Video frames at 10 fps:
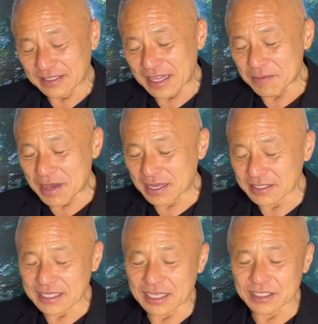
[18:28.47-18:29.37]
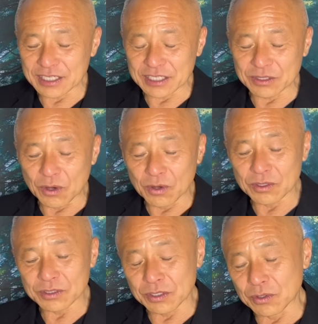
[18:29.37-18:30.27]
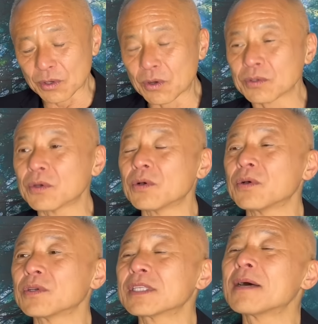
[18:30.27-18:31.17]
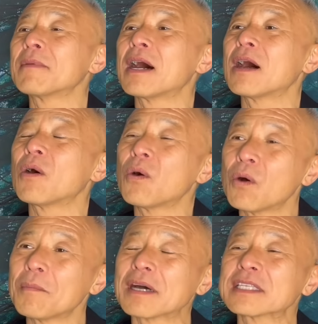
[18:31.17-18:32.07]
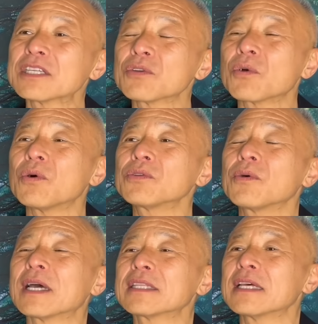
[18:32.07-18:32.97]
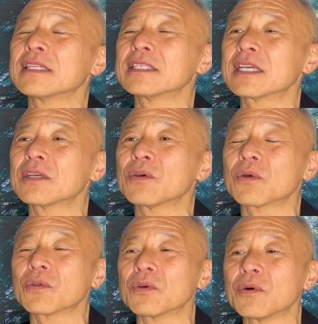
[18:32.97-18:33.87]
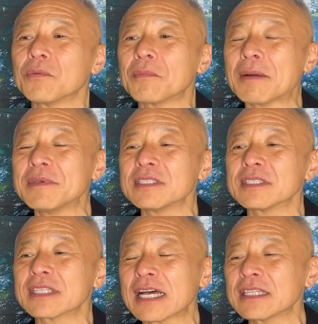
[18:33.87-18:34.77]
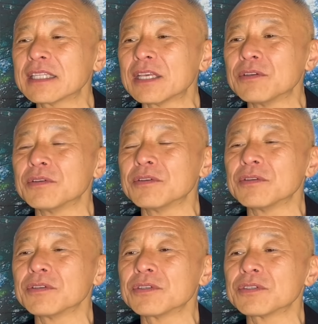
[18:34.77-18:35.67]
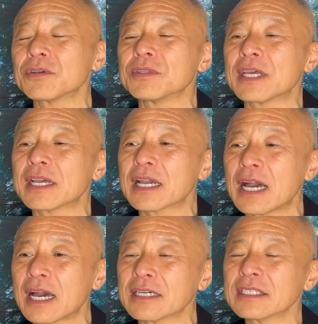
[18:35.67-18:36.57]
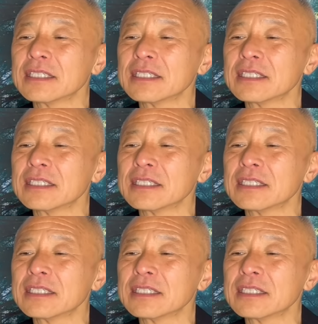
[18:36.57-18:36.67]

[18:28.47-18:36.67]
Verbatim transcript: で、まあ、三人の、その、お父様を、まあ、最初強盗やったんですけど、この、まあ、水田っていう少年が、